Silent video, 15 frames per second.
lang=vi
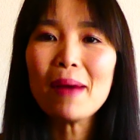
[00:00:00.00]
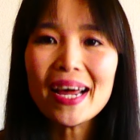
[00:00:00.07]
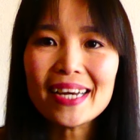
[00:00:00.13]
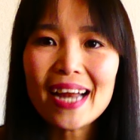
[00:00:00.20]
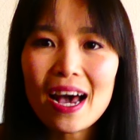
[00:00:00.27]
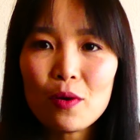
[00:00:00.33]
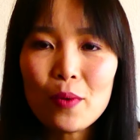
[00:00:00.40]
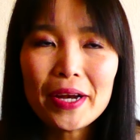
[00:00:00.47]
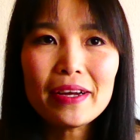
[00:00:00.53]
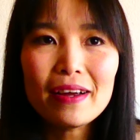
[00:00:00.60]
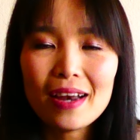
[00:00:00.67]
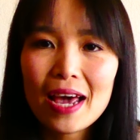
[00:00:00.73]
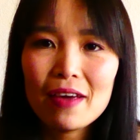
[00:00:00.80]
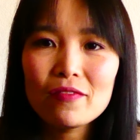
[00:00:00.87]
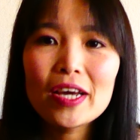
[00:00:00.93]
bạn đã quay trở
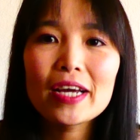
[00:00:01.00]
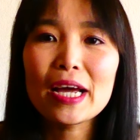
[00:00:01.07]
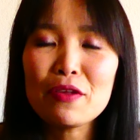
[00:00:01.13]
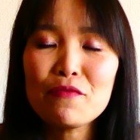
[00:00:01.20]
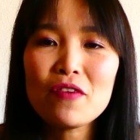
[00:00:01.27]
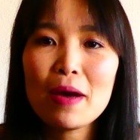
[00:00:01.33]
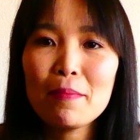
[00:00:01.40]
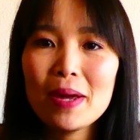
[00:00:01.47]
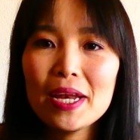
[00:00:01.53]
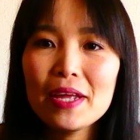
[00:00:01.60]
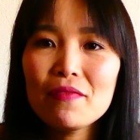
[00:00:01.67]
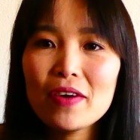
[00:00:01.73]
lại với kênh Family